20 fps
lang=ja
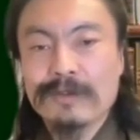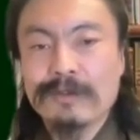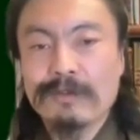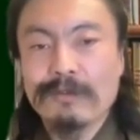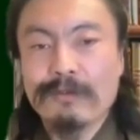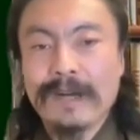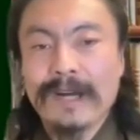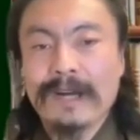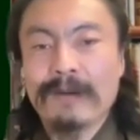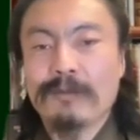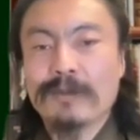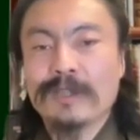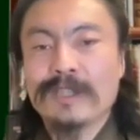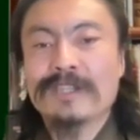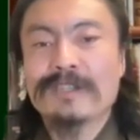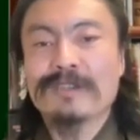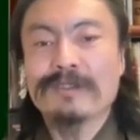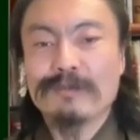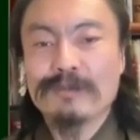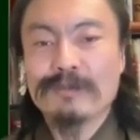のは、もう一
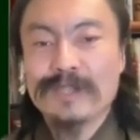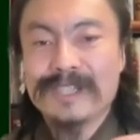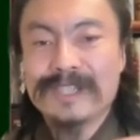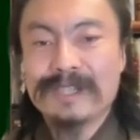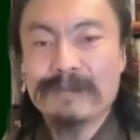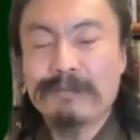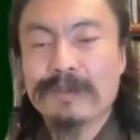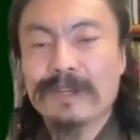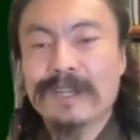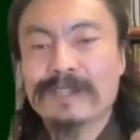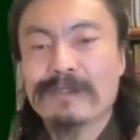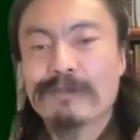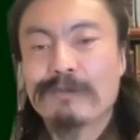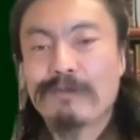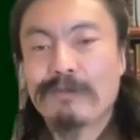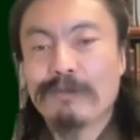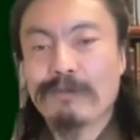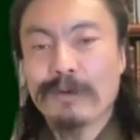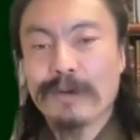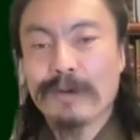瞬のうちに自分が
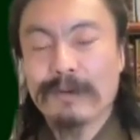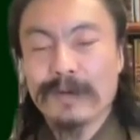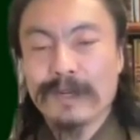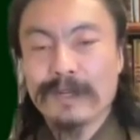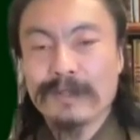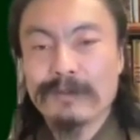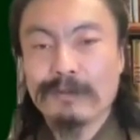そう思えば、